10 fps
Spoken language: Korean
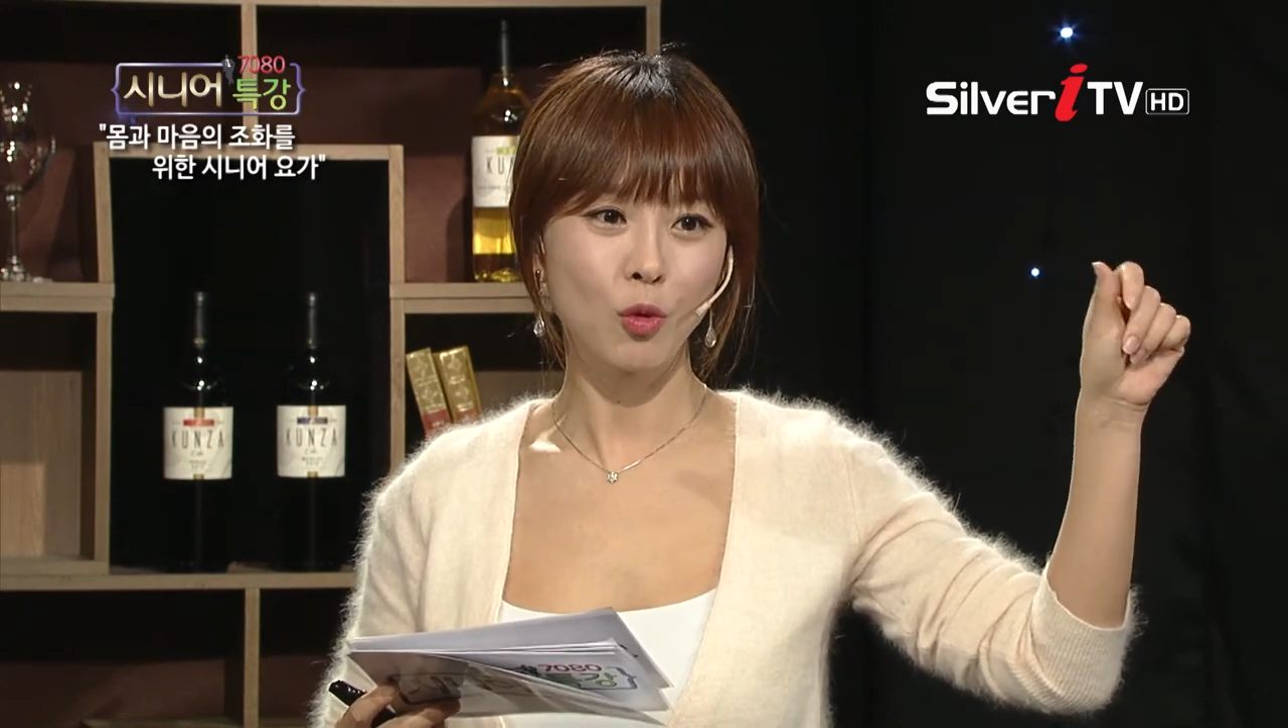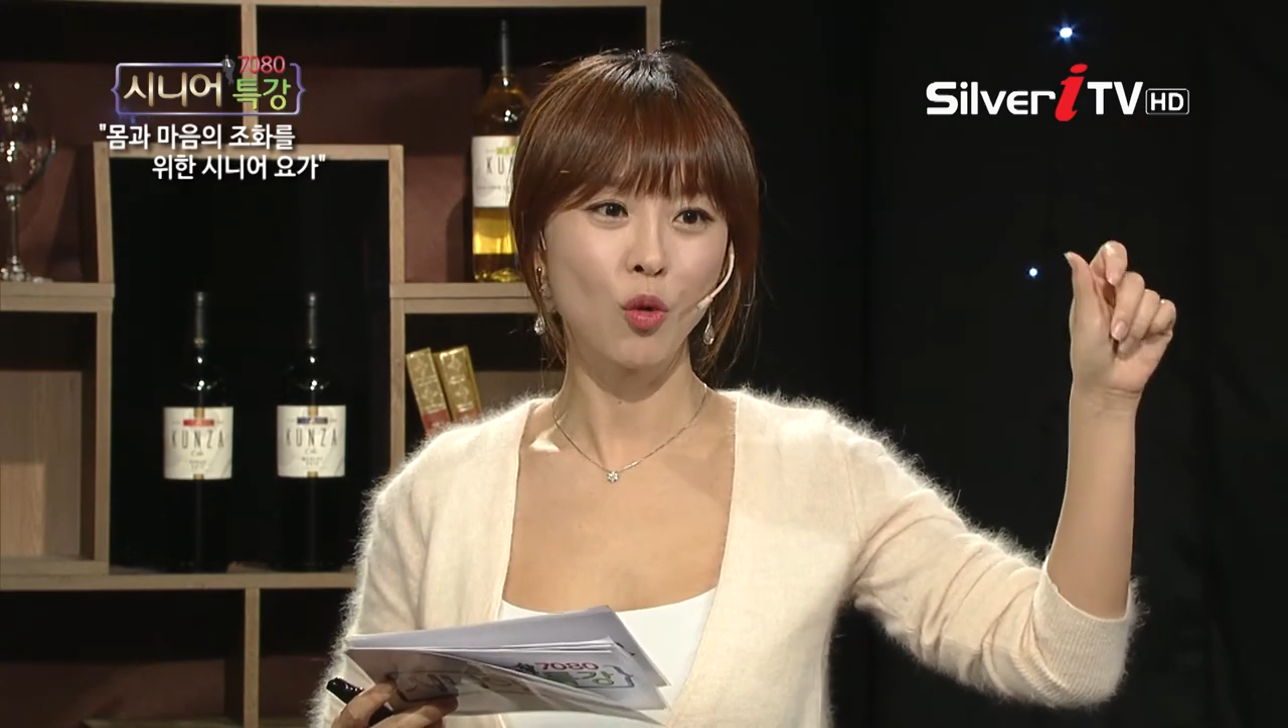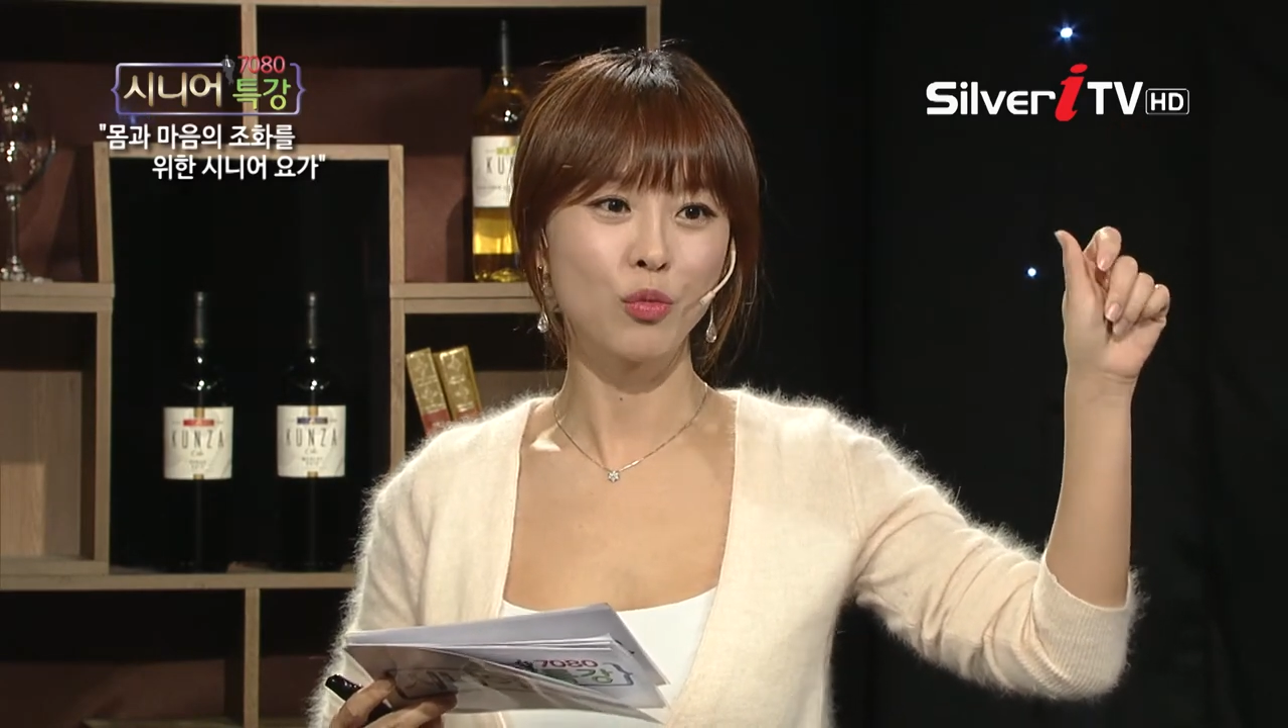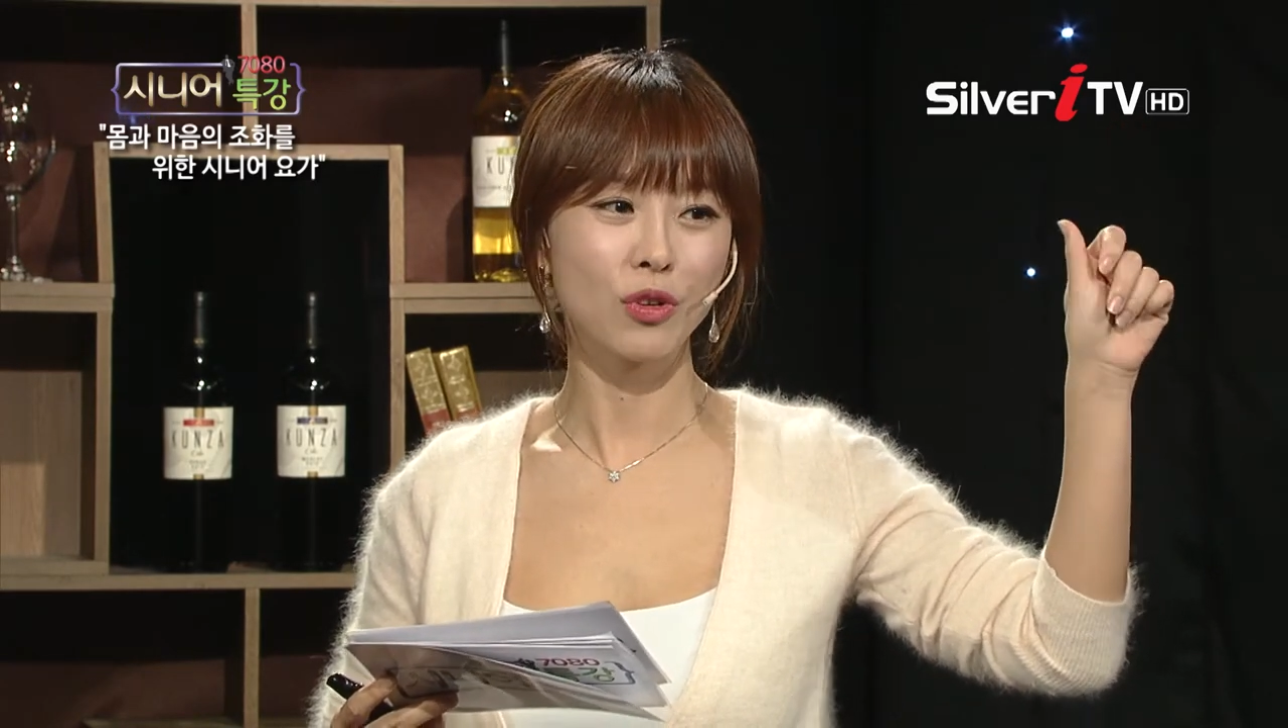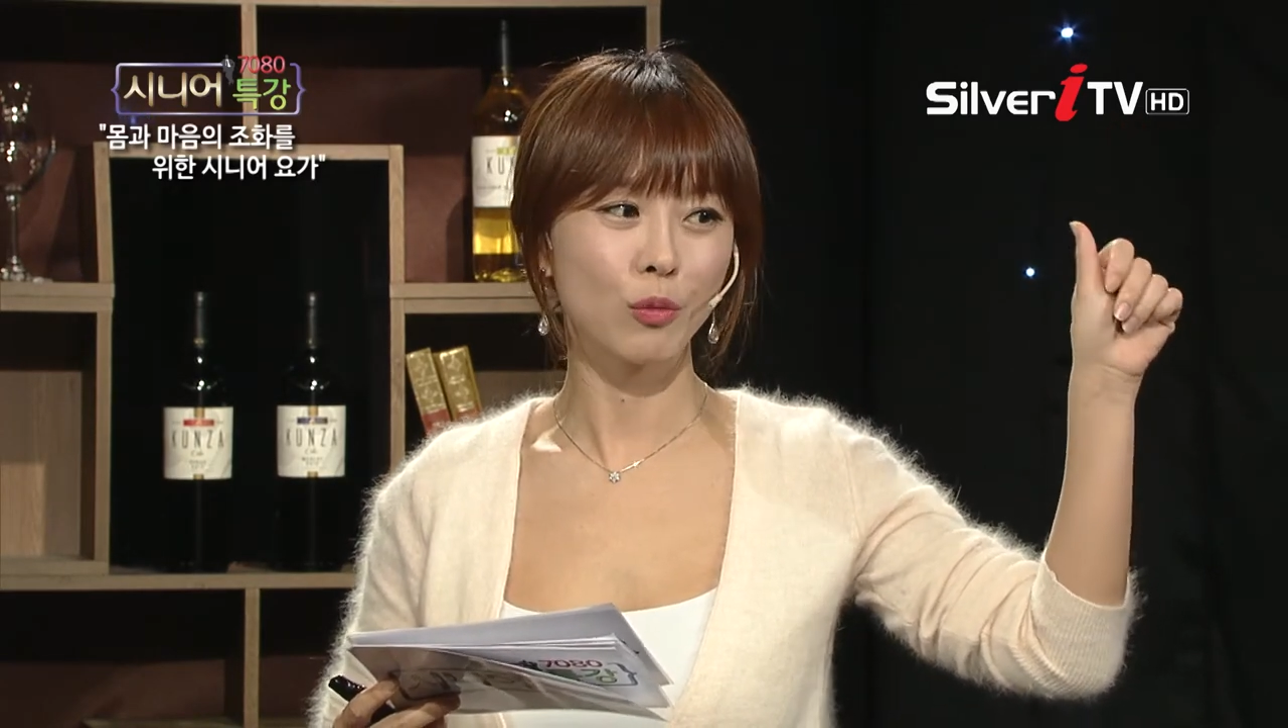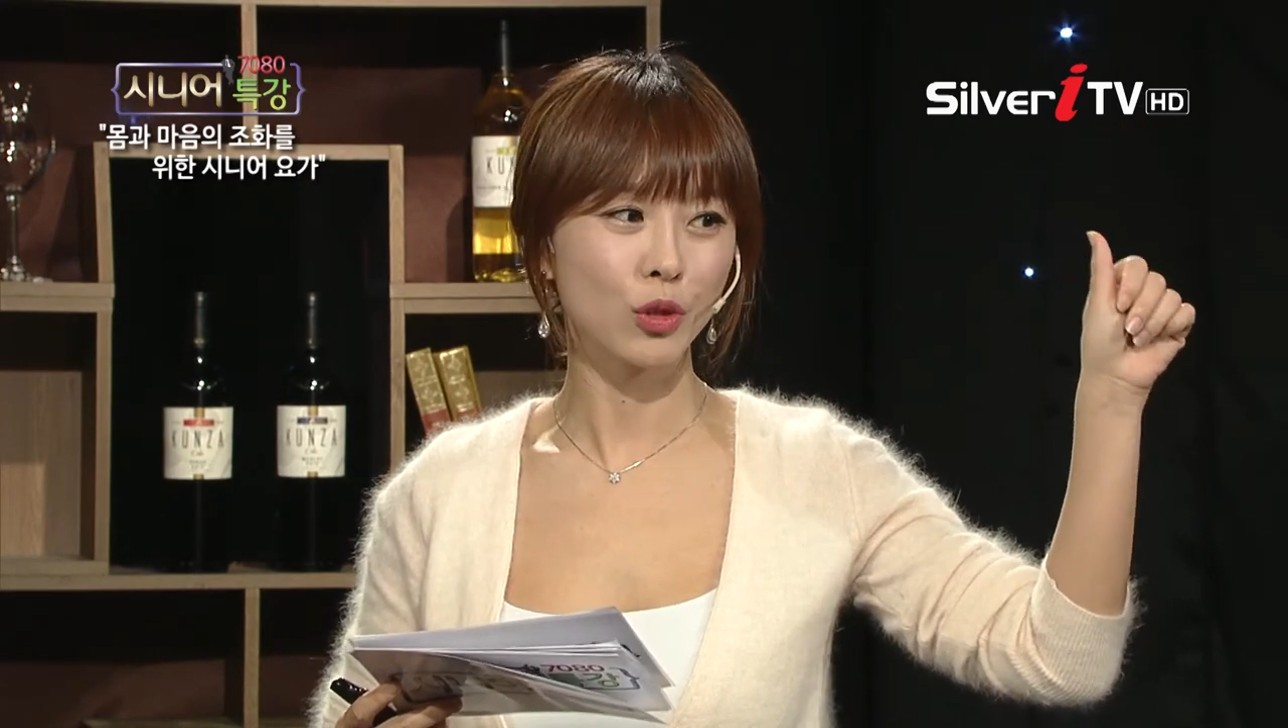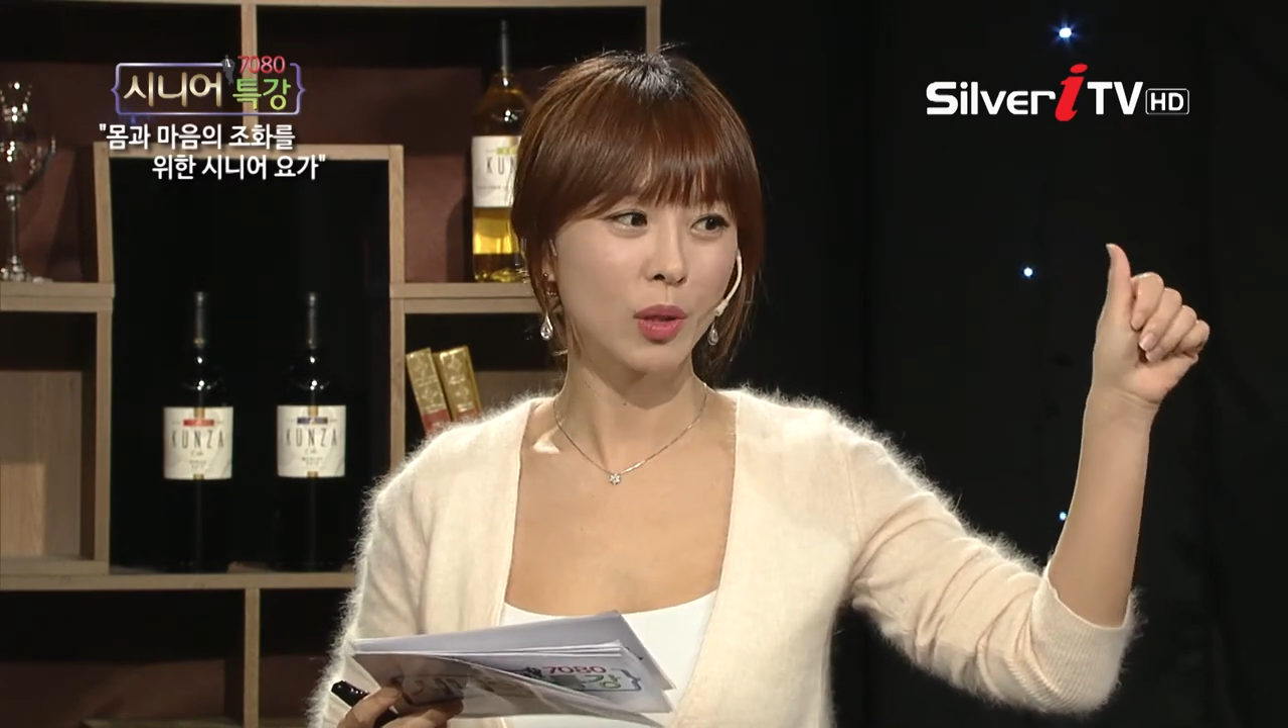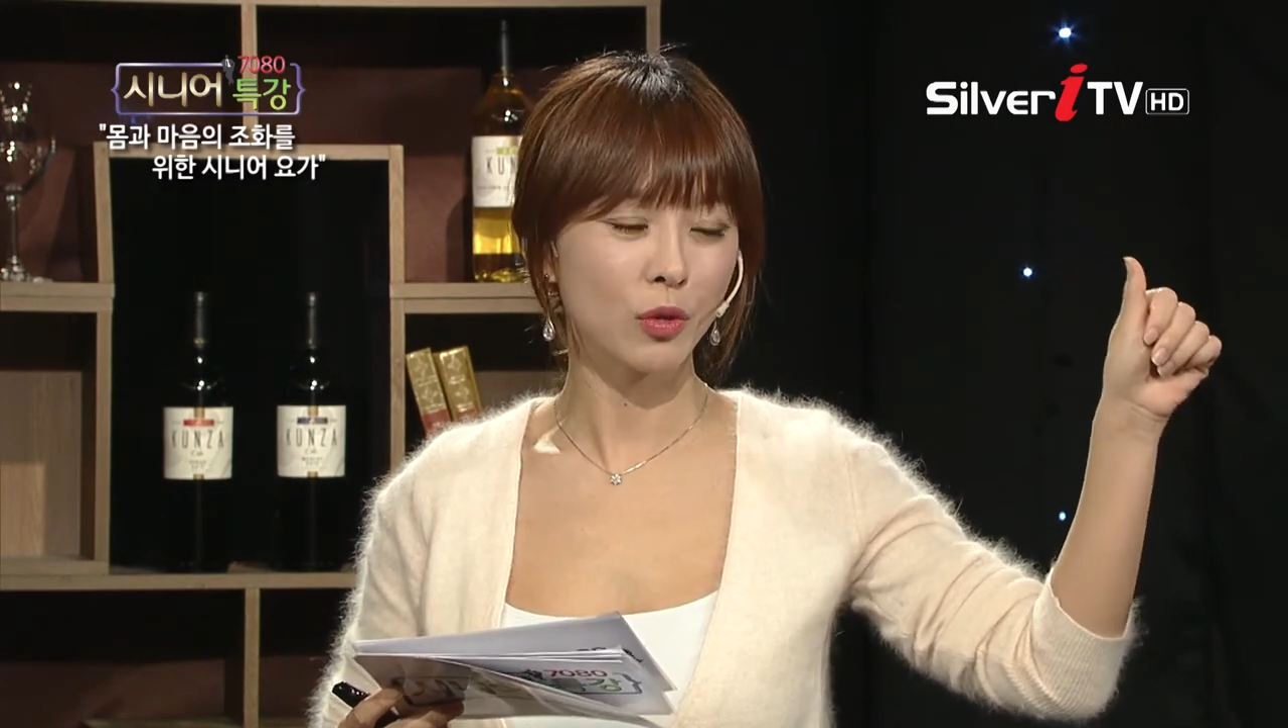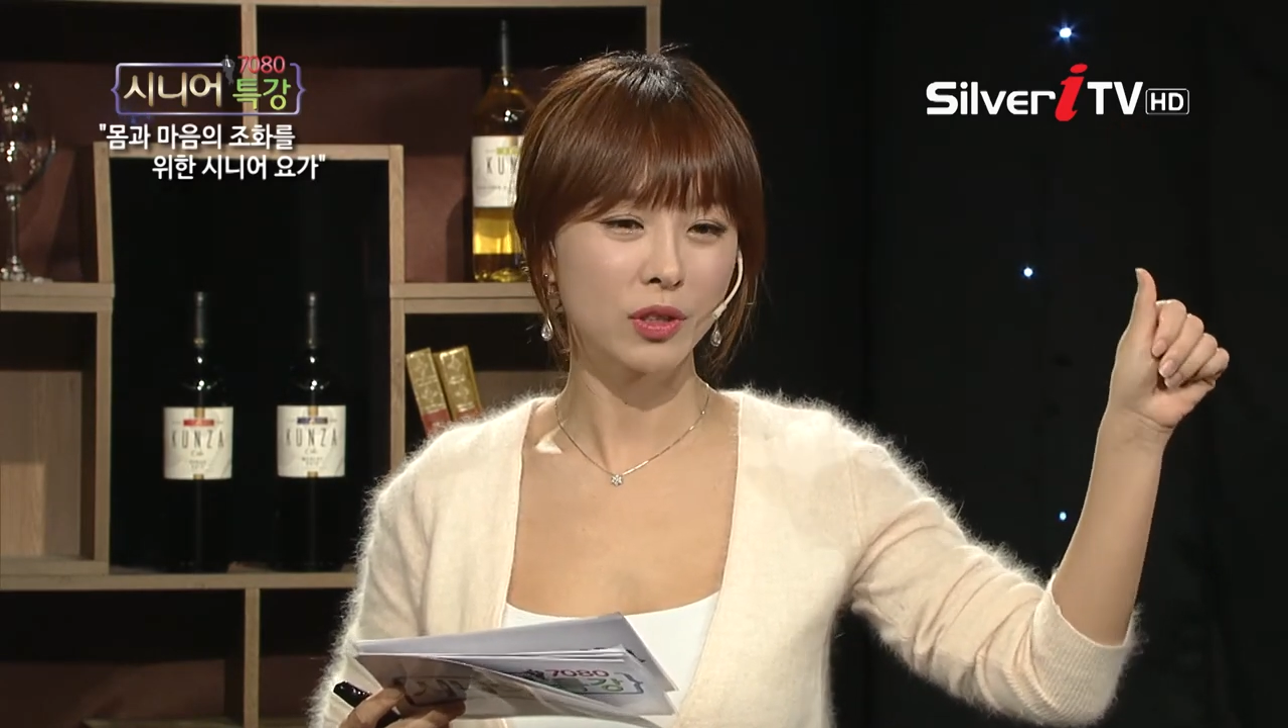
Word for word: 공부를 못하면